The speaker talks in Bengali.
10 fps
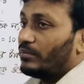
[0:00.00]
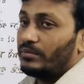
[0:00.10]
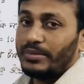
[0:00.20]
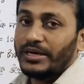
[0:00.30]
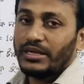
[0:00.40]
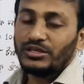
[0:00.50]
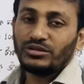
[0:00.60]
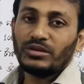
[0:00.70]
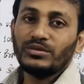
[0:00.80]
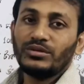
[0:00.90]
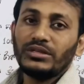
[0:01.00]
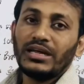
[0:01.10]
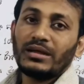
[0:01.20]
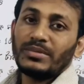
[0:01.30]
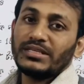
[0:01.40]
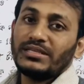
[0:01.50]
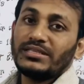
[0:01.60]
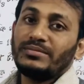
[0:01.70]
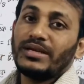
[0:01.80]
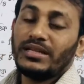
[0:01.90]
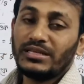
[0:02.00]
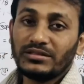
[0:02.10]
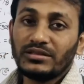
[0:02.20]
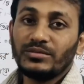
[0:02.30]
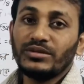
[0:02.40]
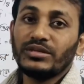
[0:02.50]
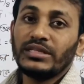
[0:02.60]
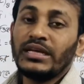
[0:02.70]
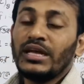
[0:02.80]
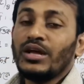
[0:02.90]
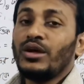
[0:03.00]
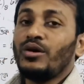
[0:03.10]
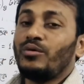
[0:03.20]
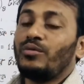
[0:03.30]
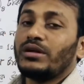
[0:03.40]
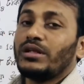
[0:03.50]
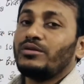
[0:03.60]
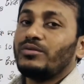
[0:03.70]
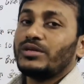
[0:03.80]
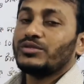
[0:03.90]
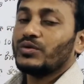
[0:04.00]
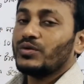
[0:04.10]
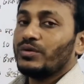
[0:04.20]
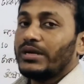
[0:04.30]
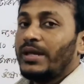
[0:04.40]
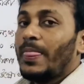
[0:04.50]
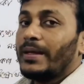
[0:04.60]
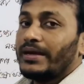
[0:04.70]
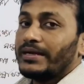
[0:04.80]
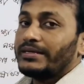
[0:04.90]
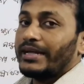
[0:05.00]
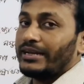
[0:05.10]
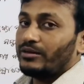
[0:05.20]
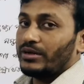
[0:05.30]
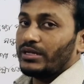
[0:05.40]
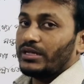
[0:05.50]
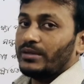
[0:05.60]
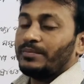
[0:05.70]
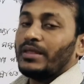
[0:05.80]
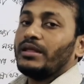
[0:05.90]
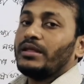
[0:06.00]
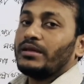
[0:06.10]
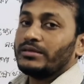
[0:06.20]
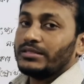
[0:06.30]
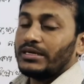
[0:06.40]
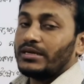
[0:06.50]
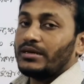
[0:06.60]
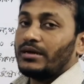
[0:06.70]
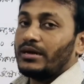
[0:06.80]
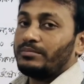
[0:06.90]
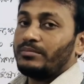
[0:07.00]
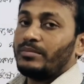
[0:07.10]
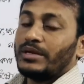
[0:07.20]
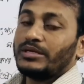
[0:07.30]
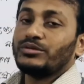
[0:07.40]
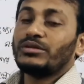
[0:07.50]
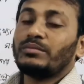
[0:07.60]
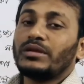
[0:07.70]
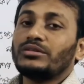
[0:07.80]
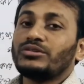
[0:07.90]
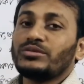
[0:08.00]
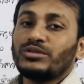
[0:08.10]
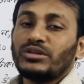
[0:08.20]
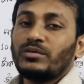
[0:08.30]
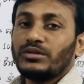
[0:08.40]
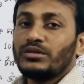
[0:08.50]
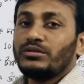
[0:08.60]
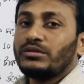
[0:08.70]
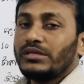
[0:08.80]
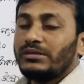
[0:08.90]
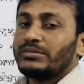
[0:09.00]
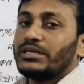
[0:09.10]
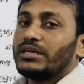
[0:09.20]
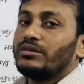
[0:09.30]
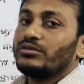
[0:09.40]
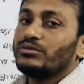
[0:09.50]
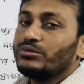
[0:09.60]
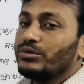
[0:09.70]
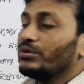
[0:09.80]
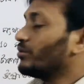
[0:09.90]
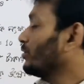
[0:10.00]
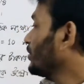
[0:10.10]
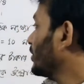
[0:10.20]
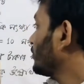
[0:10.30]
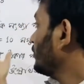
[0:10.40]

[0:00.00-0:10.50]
বাইনারি সংখ্যা পদ্ধতি আর আমরা জানি যে বাইনারি সংখ্যা পদ্ধতিতে ওয়ান আর ওয়ান যোগ করলে টেন হয় যার মানে যদি আমরা দশমিক সংখ্যা পদ্ধতিতে করতাম সেটা হয়তো দুই হতো কিন্তু